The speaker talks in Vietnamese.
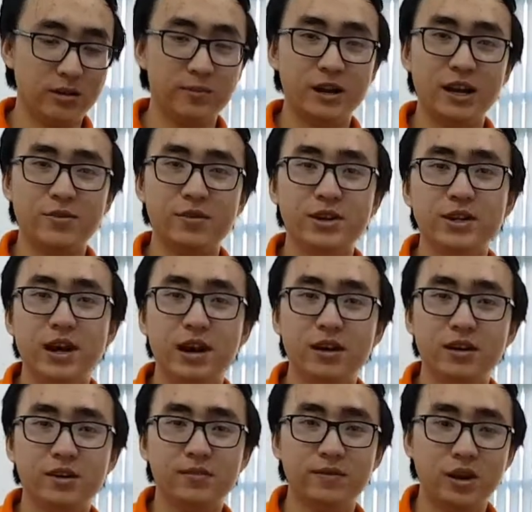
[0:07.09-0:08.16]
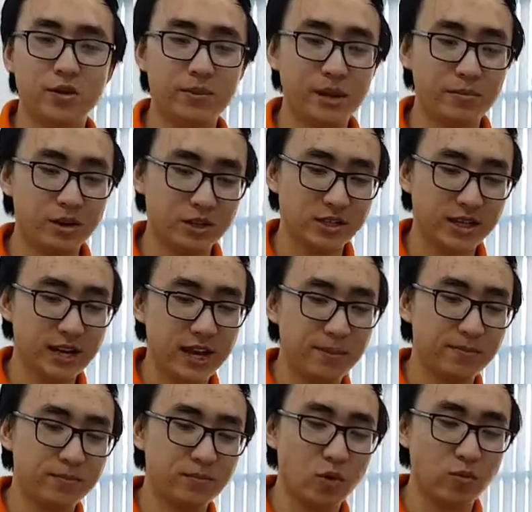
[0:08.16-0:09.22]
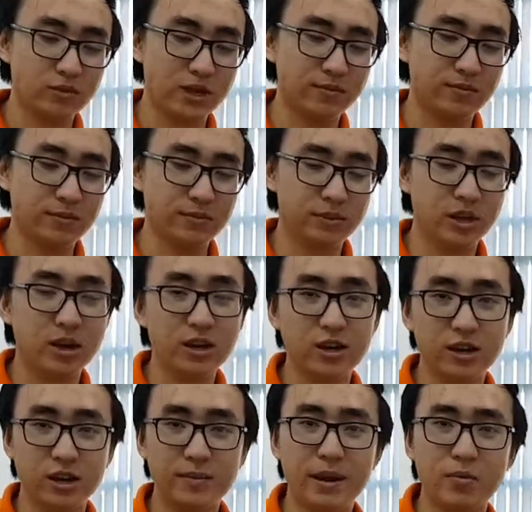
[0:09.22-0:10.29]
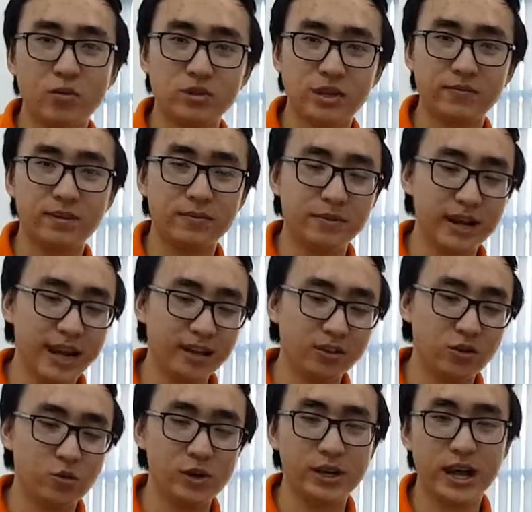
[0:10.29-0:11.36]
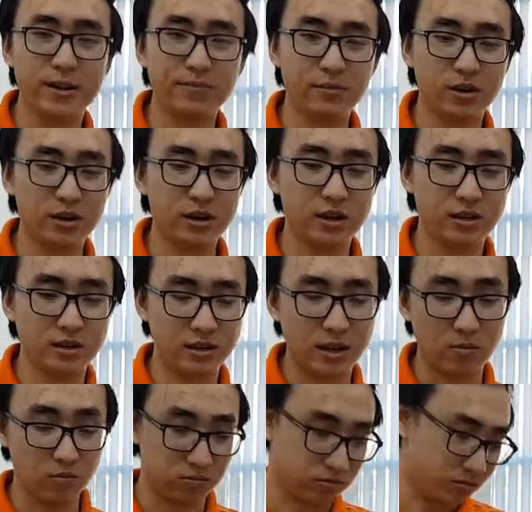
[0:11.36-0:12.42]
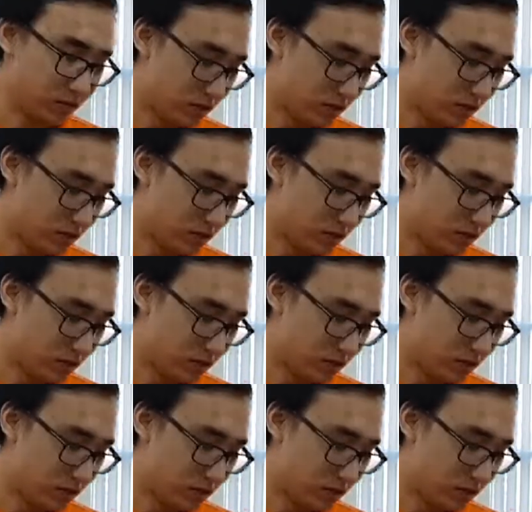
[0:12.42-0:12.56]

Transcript: mình là Vinh Trần Và hôm nay mình sẽ đem một sản phẩm tới cho các bạn một sản phẩm khác từ Winamp Đó là dòng